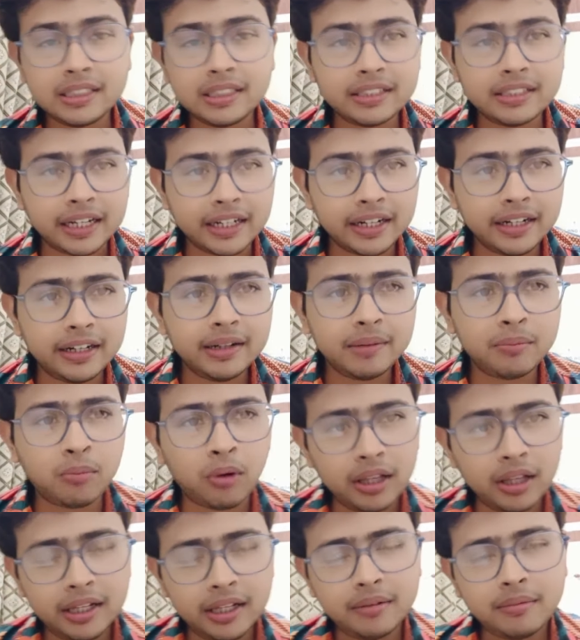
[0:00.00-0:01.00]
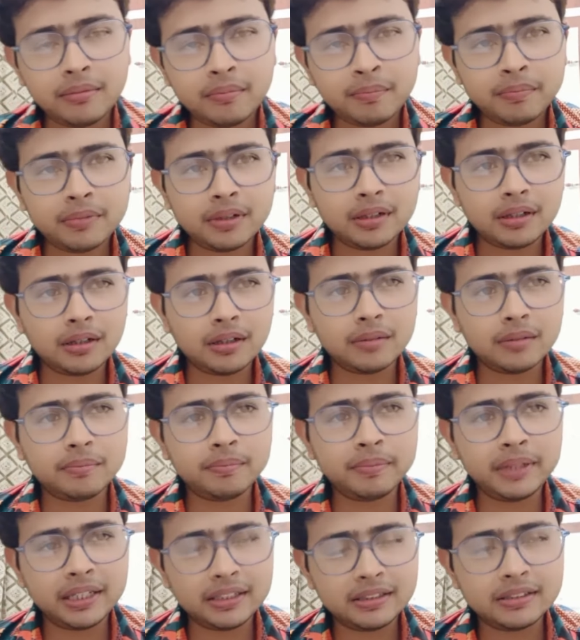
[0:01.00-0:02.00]
যে সেক্রেটারি বলেন
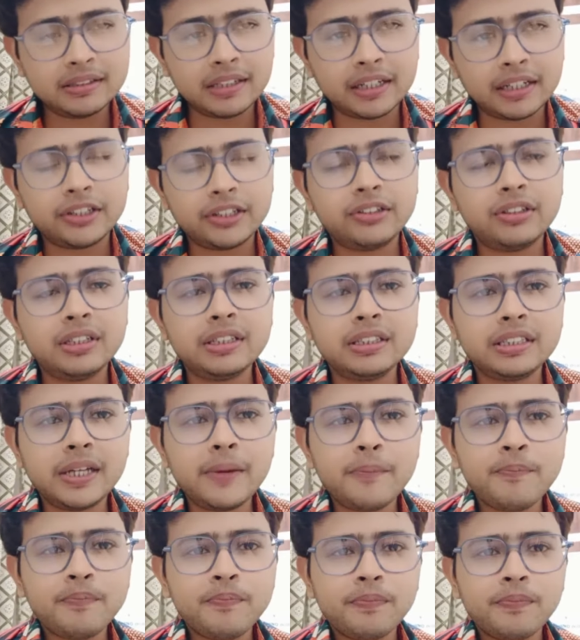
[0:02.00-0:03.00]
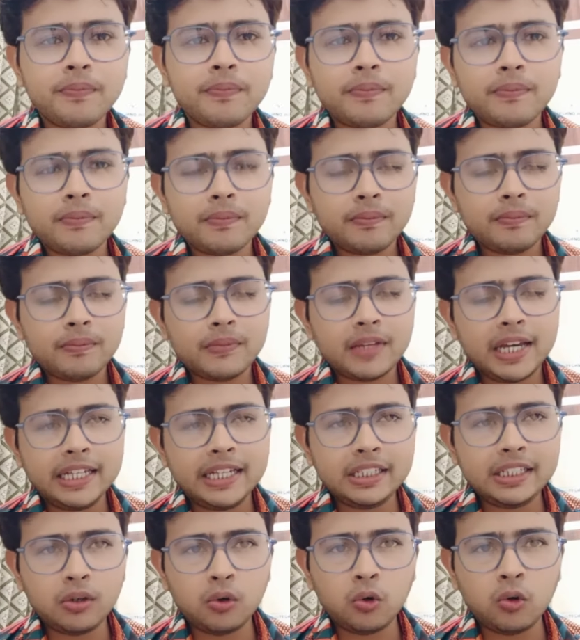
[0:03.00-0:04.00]
পিএসসি সেক্রেটারি যে
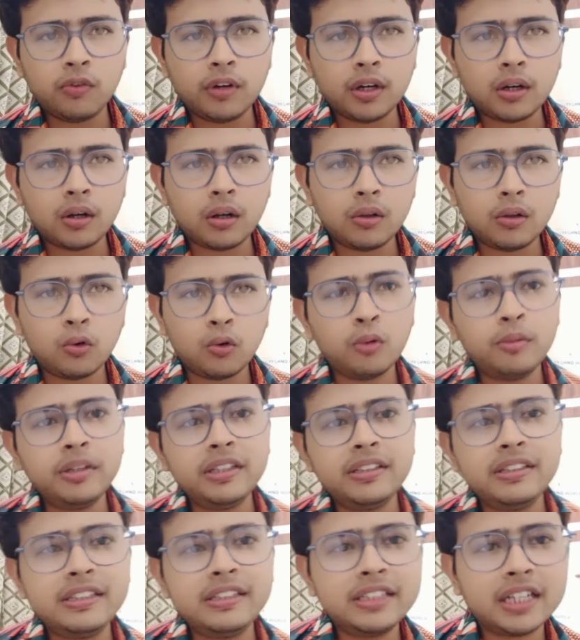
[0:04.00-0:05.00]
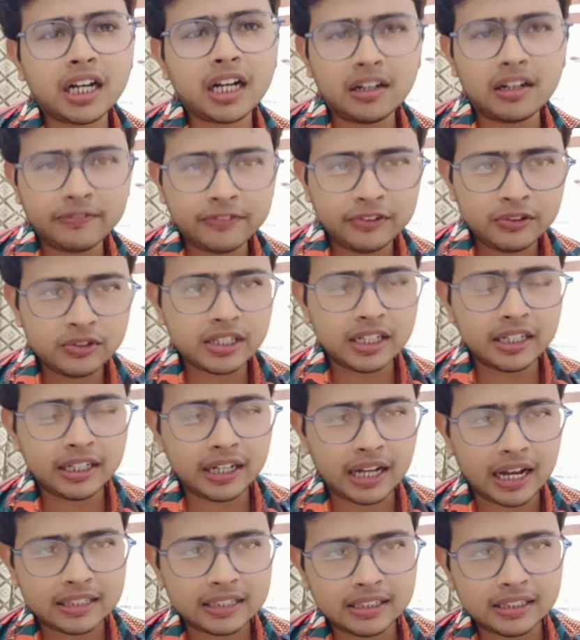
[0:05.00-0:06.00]
এই যে ওভারঅল ওবিসির যে
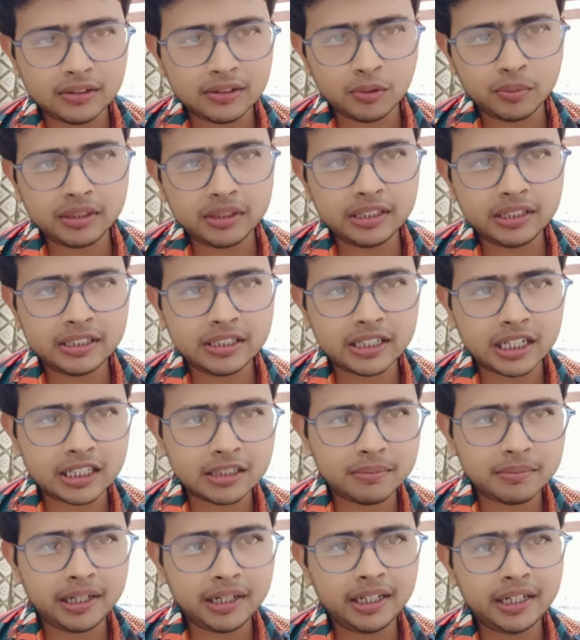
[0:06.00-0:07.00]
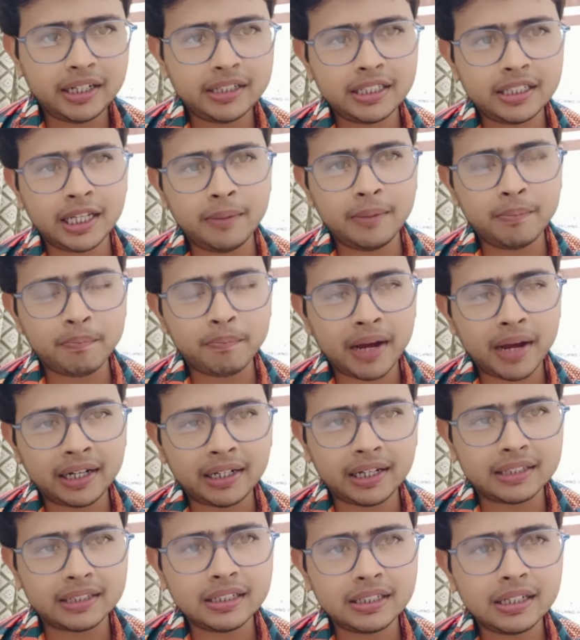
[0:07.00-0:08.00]
কনফিউশনটা আছে ওবিসির জাজমেন্টের যে
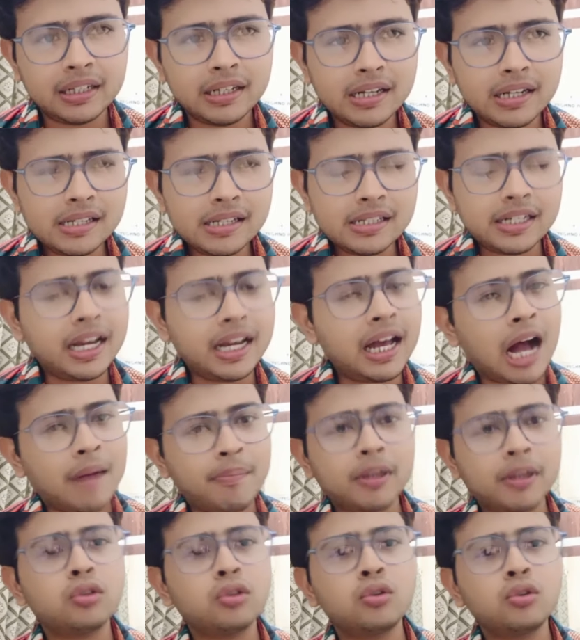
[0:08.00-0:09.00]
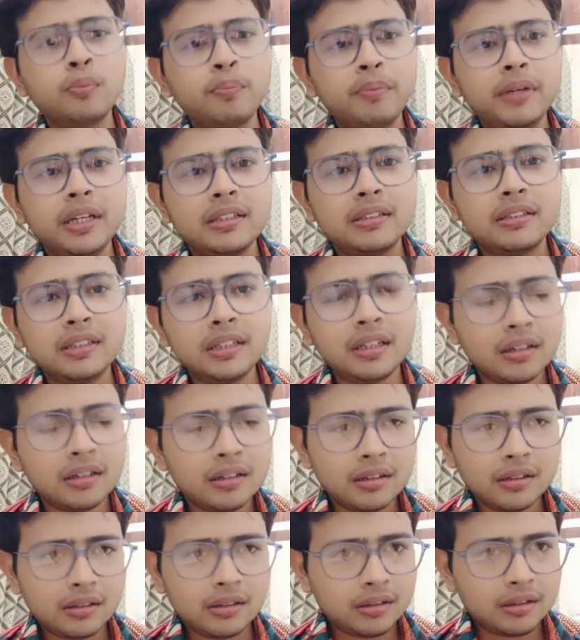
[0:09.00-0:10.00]
ইম্প্যাক্ট আছে সেটা আপাতত পিএসসি
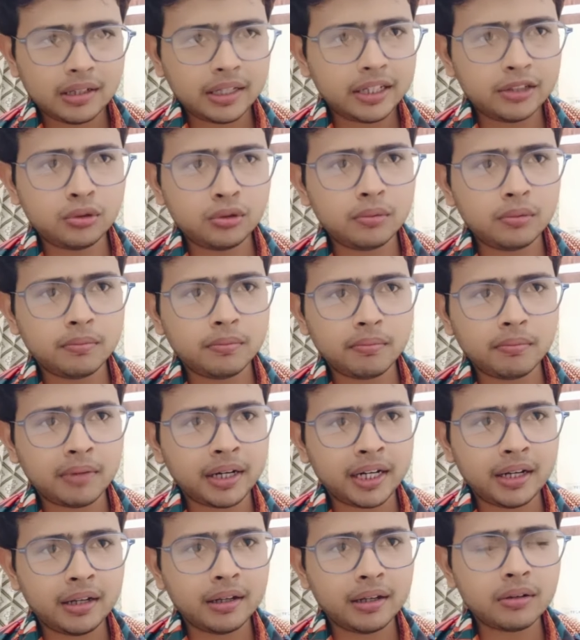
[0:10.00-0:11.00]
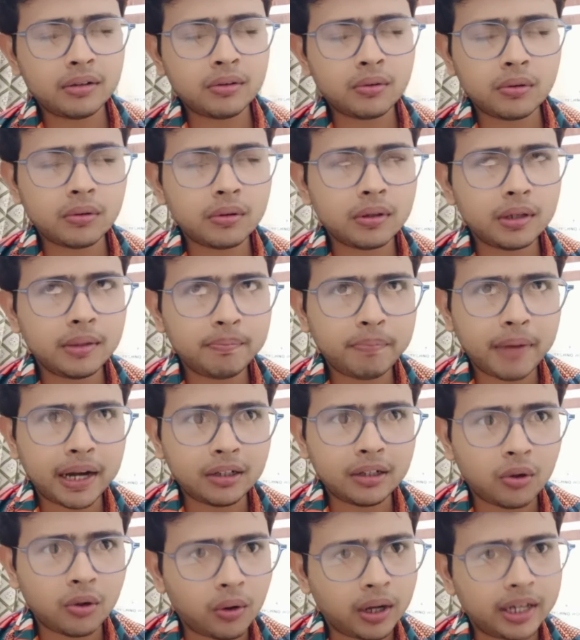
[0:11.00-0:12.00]
কিছু মানে কোনো
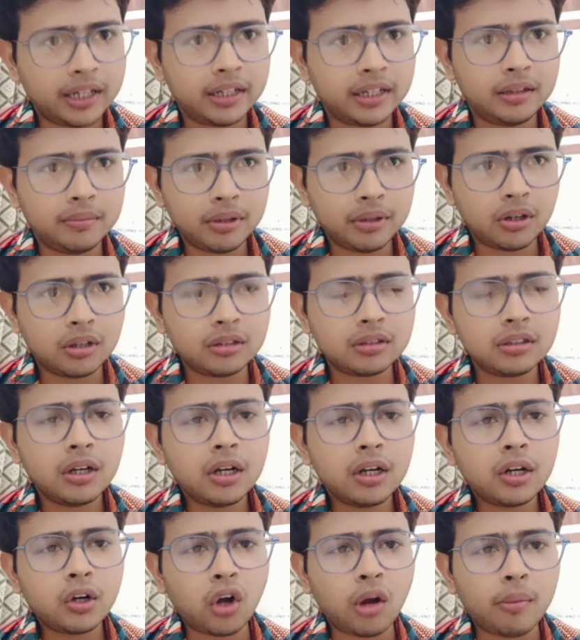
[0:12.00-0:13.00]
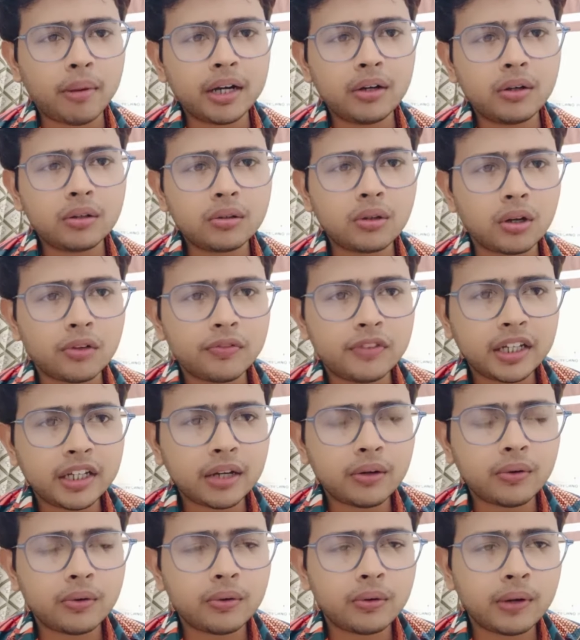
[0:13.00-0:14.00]
ইম্প্যাক্ট হয়নি বিকজ নবান্ন তরফ
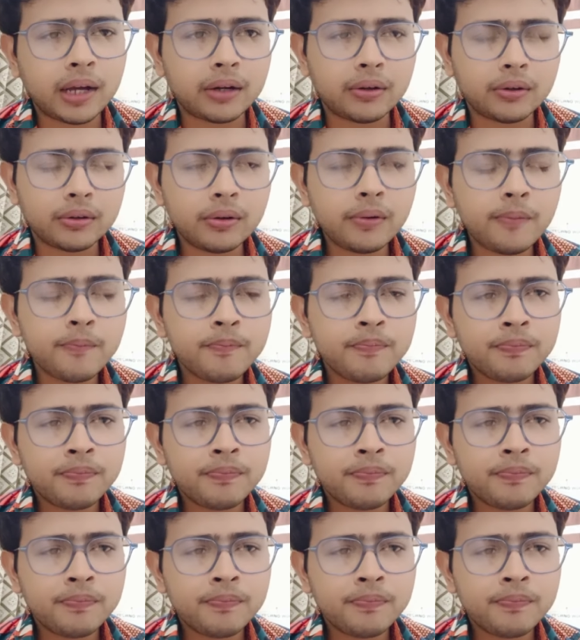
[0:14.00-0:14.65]
থেকে কোনো এখনও